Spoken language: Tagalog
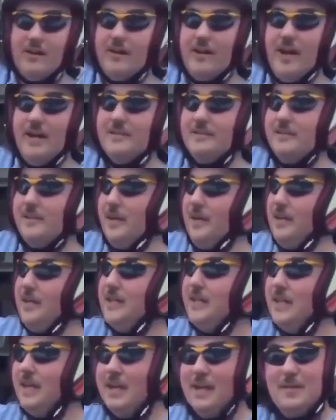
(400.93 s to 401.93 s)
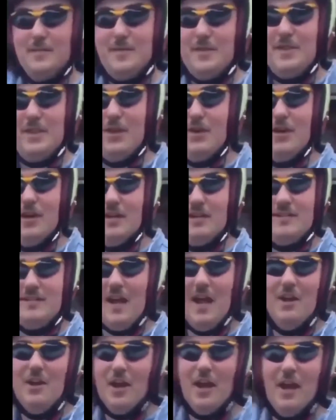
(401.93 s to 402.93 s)
You guys silly? I'm still gonna
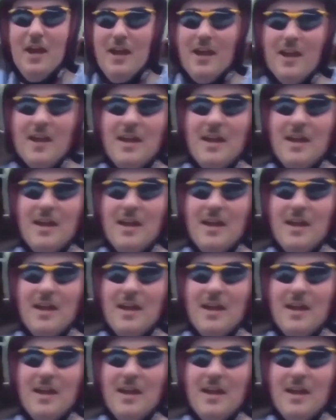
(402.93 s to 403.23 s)
send it.